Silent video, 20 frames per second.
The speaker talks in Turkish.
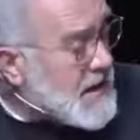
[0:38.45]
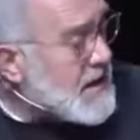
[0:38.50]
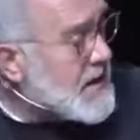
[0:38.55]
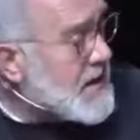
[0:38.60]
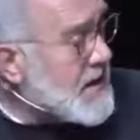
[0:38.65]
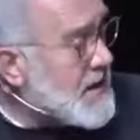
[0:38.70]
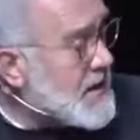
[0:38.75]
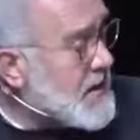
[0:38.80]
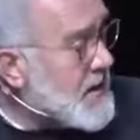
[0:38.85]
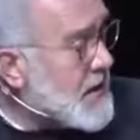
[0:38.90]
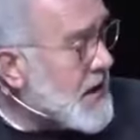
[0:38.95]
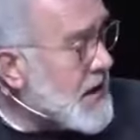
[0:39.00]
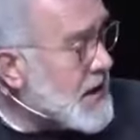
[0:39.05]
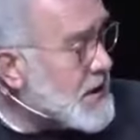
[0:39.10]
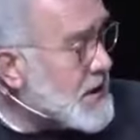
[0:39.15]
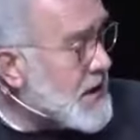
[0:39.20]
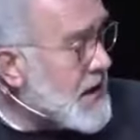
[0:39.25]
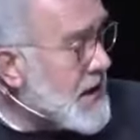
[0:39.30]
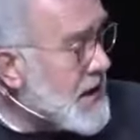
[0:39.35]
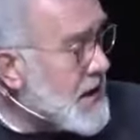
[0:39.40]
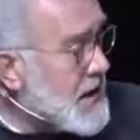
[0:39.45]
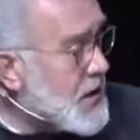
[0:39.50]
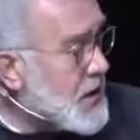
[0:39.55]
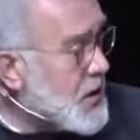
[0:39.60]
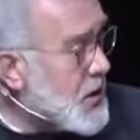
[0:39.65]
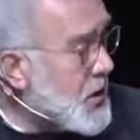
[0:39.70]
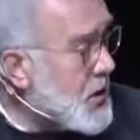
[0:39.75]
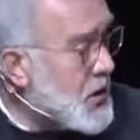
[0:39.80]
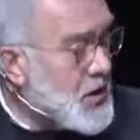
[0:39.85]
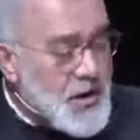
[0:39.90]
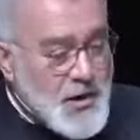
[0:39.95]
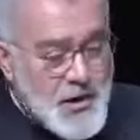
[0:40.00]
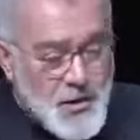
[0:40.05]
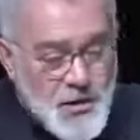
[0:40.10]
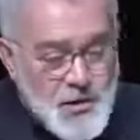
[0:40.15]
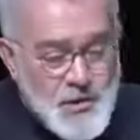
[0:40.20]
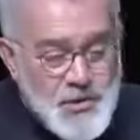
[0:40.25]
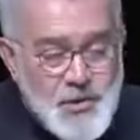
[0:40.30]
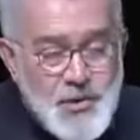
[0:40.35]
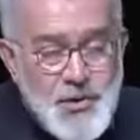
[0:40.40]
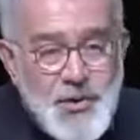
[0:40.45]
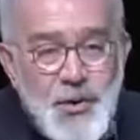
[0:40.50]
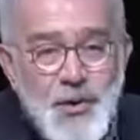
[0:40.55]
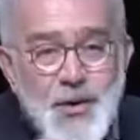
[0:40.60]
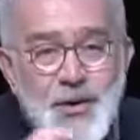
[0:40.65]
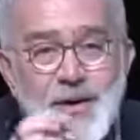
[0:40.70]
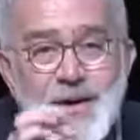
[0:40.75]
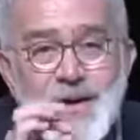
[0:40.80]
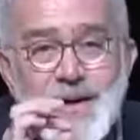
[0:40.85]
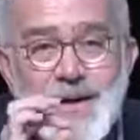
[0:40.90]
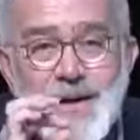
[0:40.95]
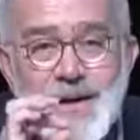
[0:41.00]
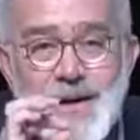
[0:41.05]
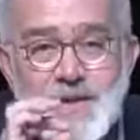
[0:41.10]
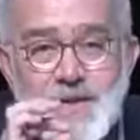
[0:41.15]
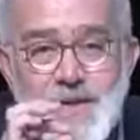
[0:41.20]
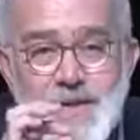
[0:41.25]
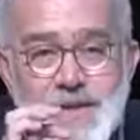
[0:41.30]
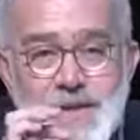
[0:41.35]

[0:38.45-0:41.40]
hangi saatlerinde bahçeye iniyor, oturuyor,